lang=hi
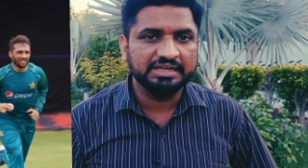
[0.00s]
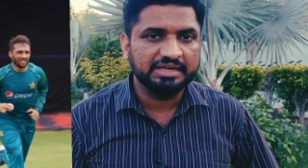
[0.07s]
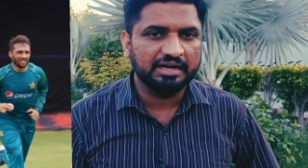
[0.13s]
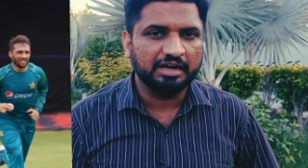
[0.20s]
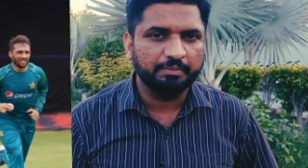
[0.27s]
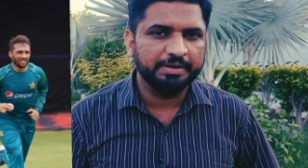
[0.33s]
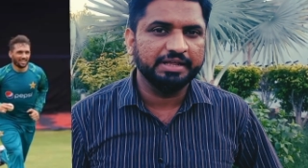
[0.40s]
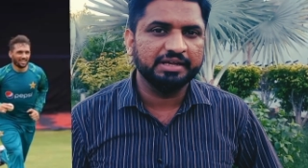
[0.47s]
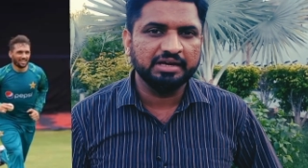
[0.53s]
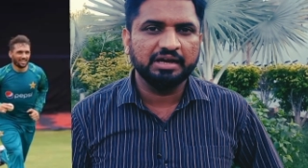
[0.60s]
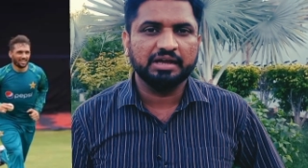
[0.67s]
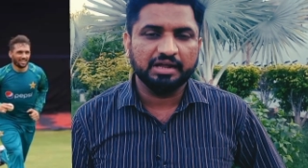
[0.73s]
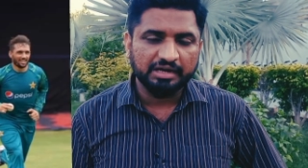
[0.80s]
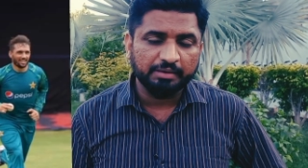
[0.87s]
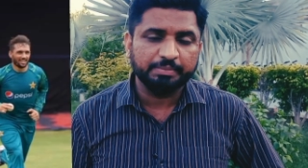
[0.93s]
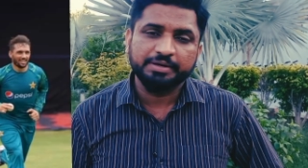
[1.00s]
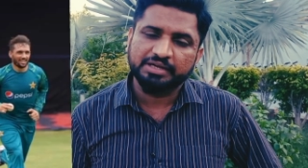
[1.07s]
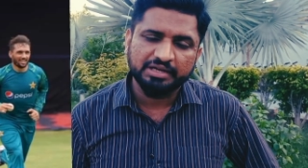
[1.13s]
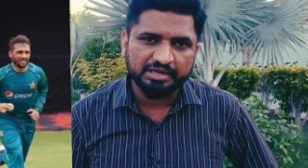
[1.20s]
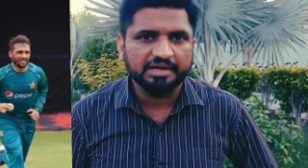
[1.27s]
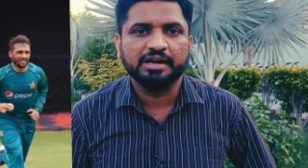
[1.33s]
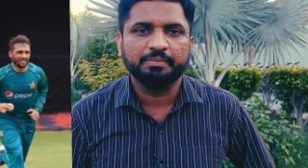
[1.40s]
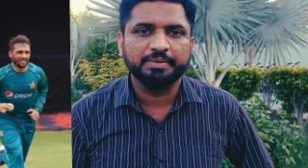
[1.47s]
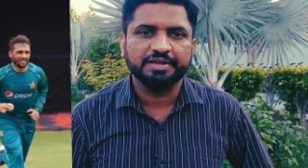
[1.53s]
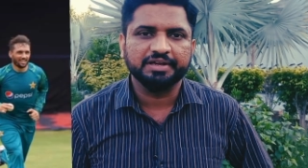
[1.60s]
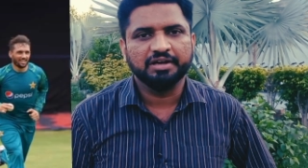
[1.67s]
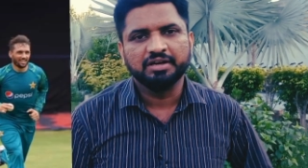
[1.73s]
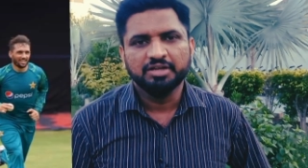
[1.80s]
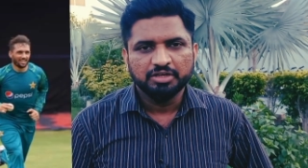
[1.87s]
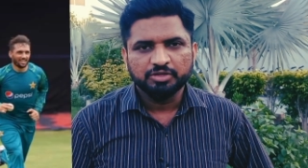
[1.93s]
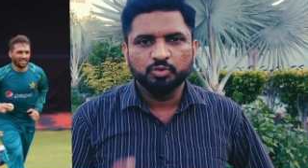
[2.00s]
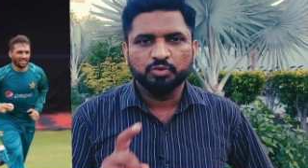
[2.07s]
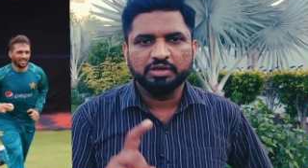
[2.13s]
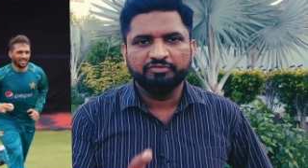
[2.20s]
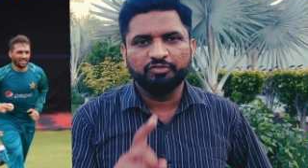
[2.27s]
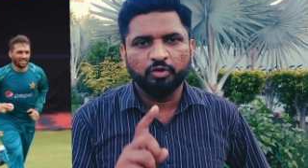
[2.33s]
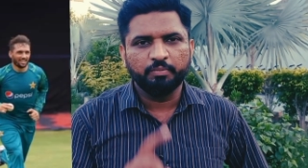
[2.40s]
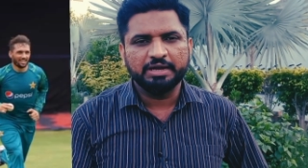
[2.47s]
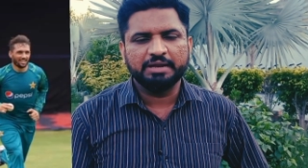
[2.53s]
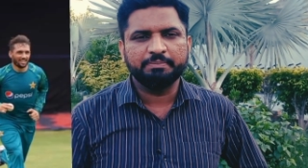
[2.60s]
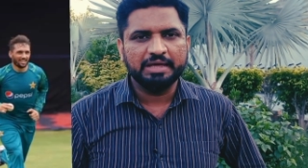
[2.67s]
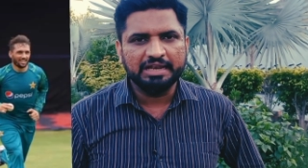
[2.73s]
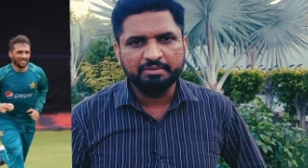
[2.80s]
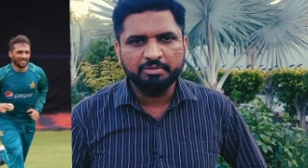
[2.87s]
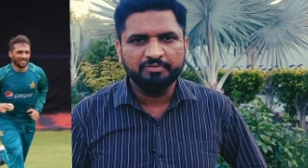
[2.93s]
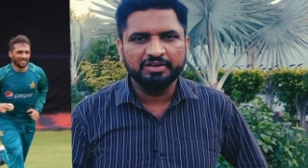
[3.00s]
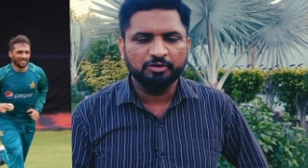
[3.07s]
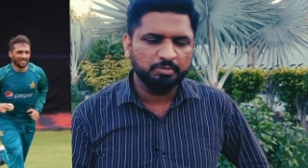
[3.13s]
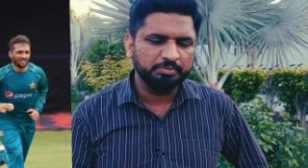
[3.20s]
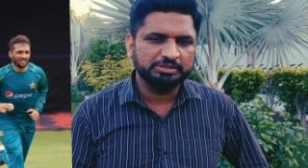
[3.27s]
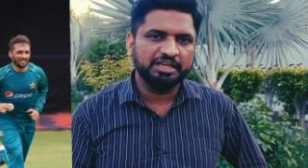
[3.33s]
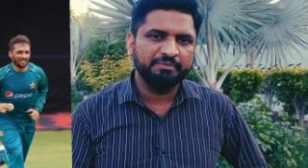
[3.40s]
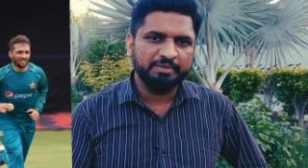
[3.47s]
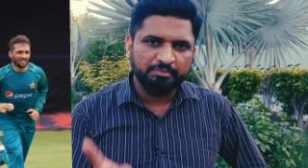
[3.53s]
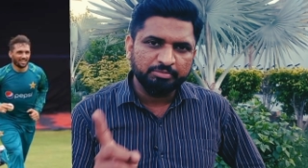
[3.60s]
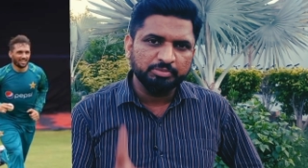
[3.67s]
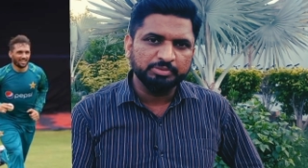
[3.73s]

इन करना पड़ेगा करना पड़ेगा करना पड़ेगा क्योंकि वो मैंने पहले भी वीडियो को बताया मैं अभी